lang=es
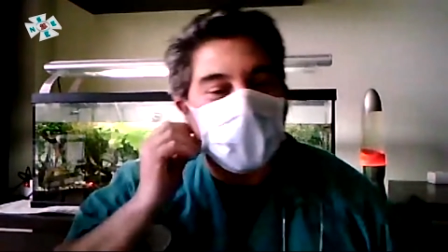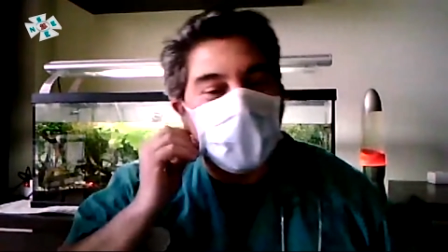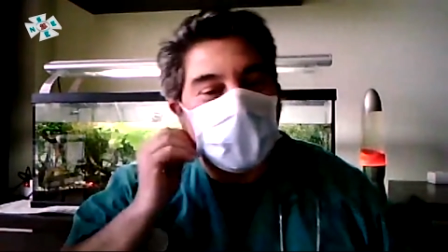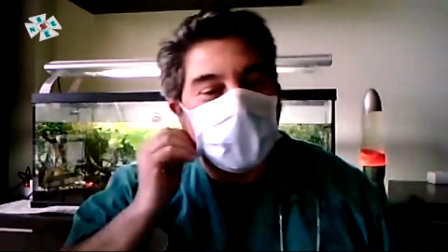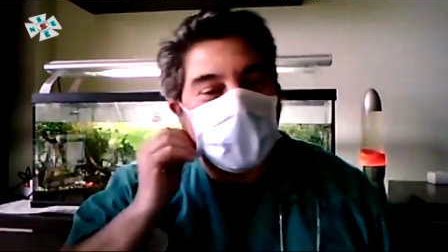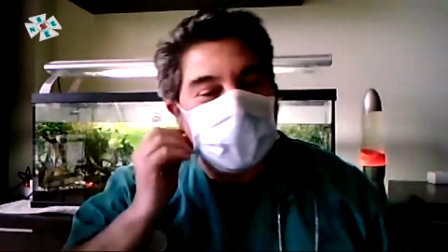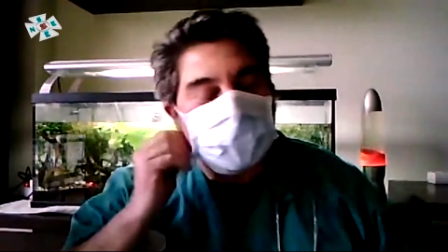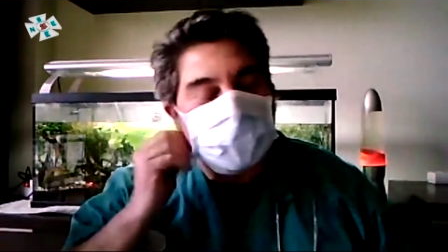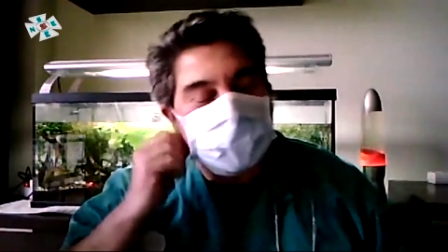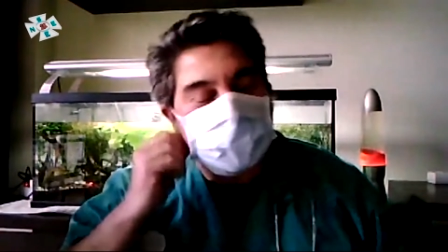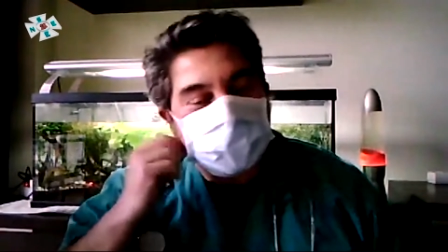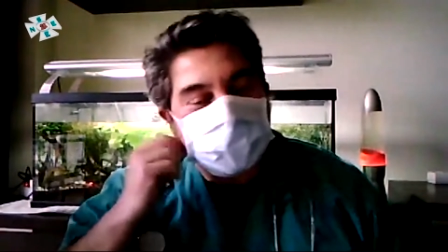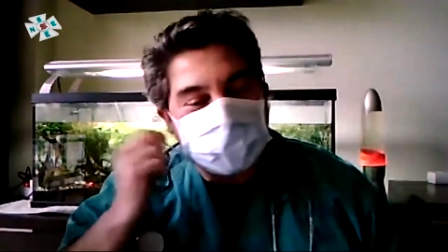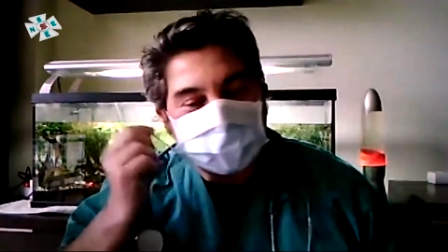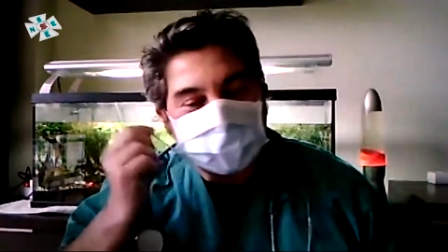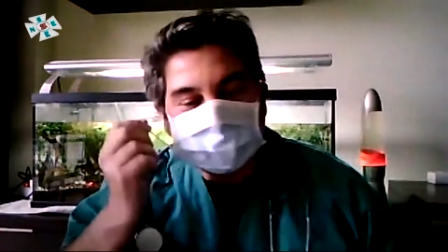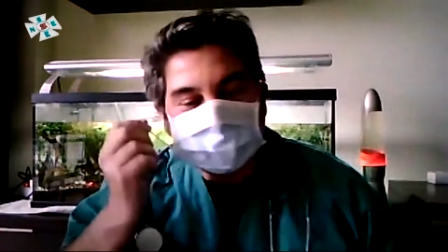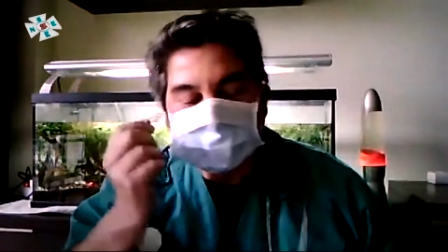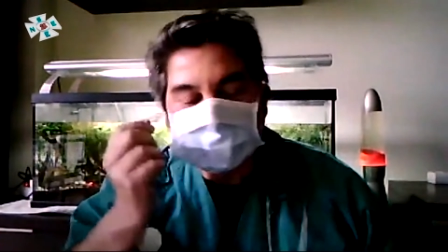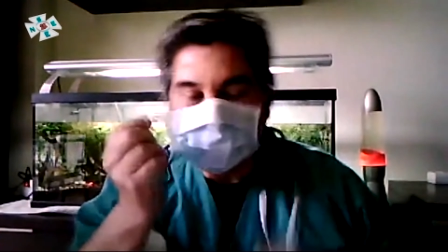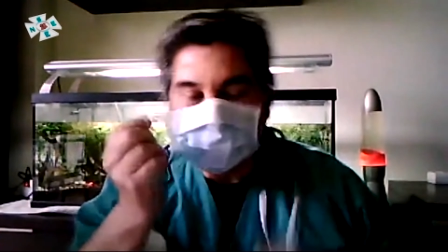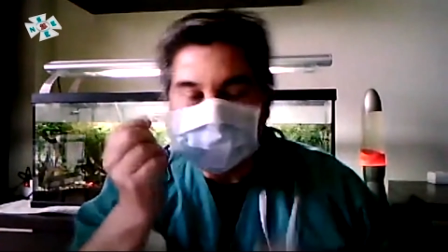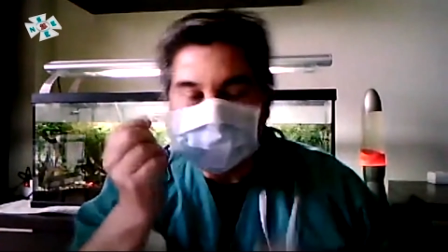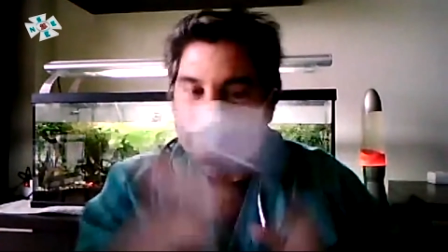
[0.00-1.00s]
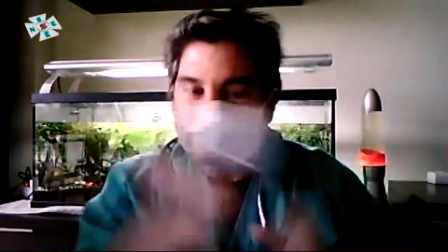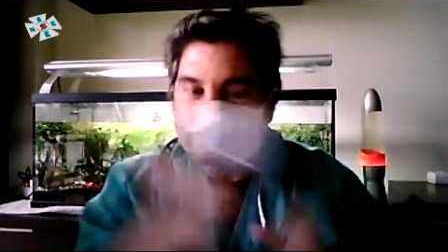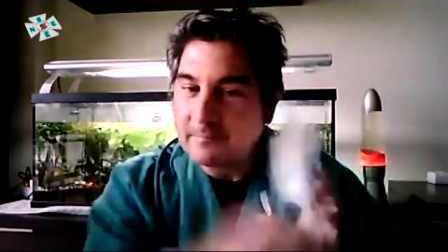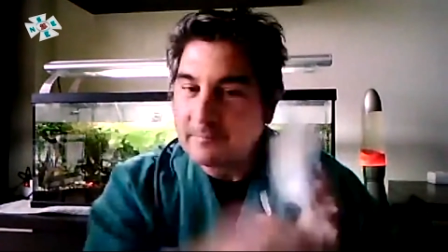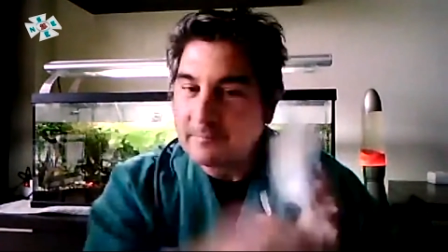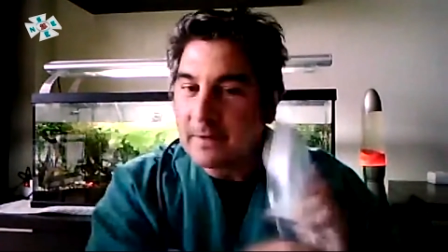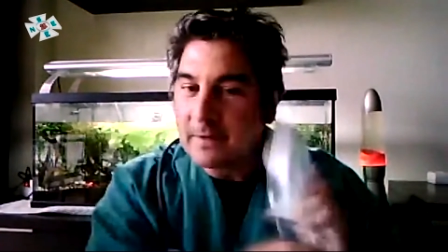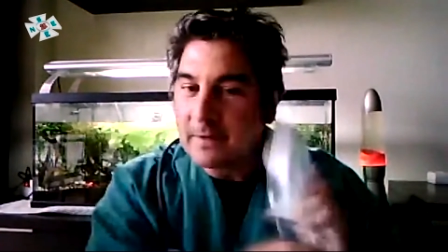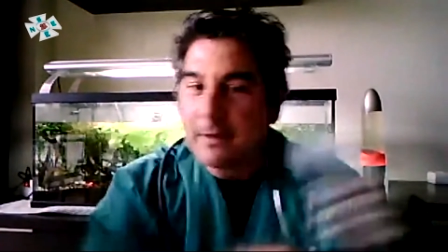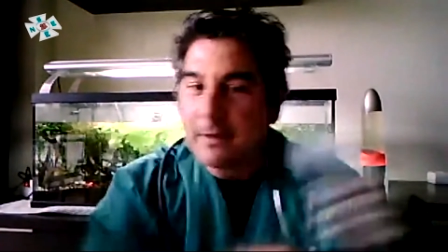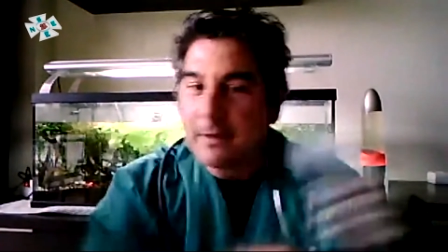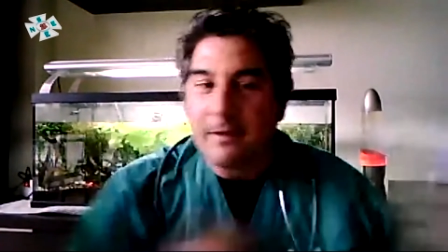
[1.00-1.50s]
de bulos
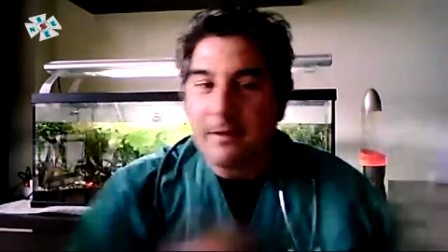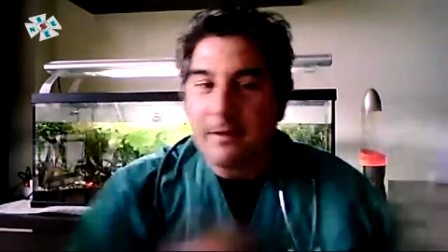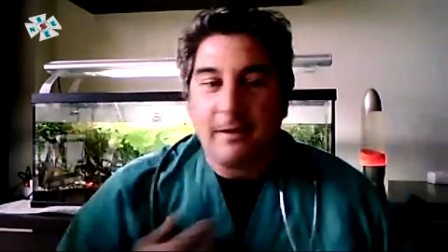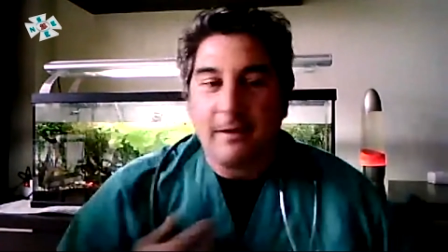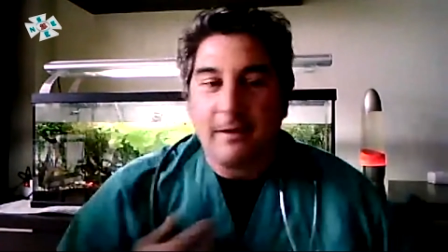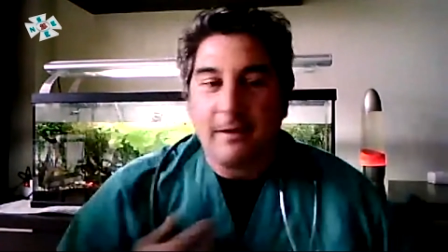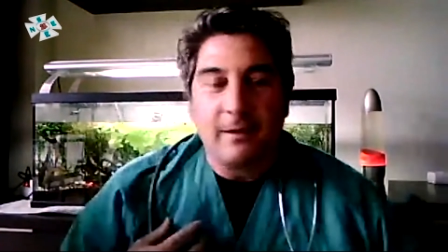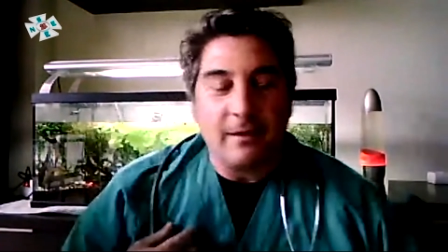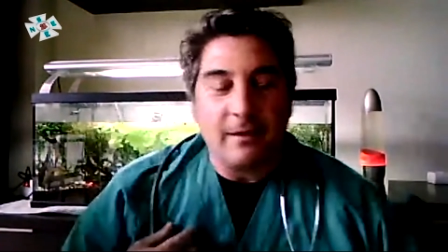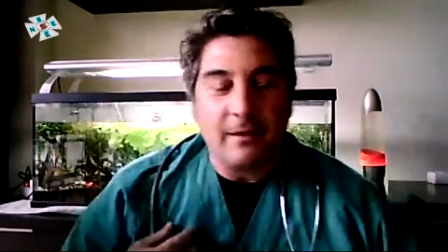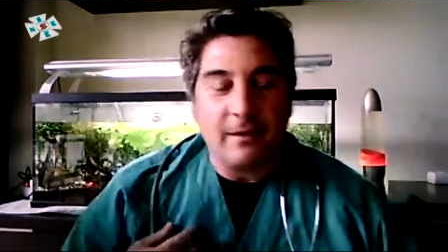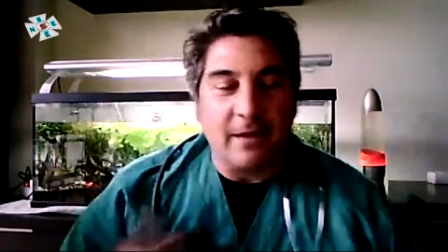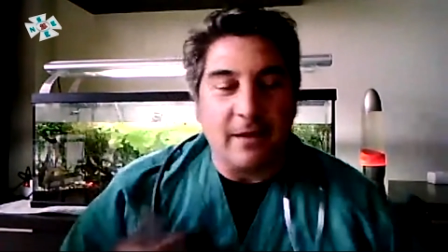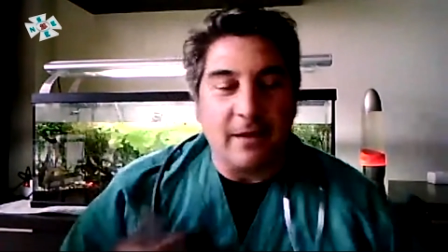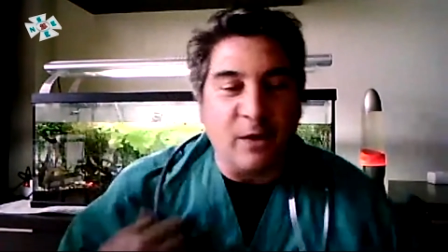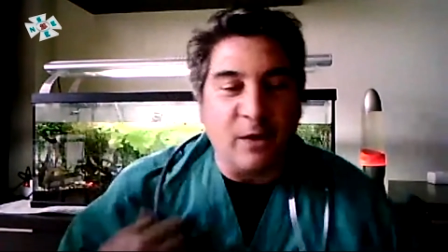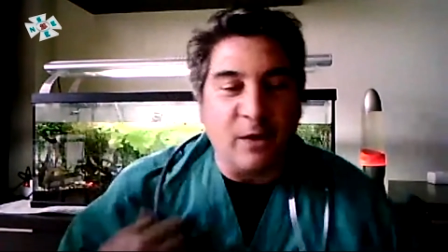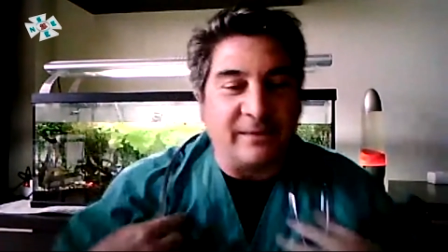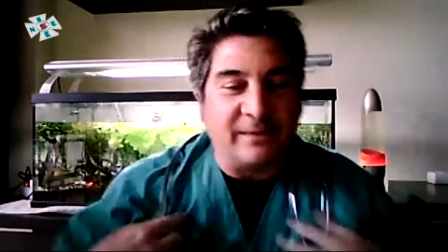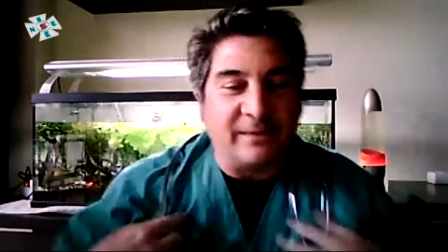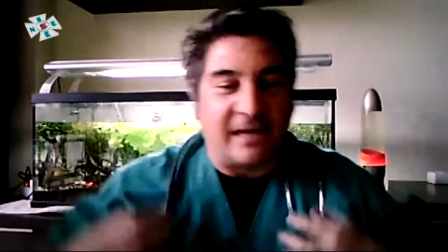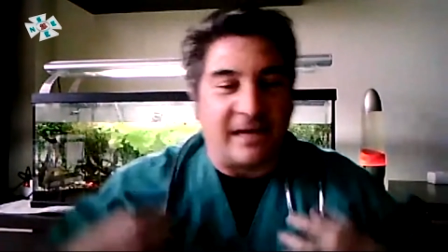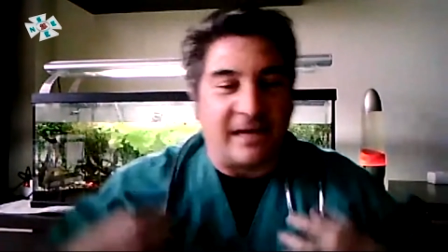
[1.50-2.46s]
y lo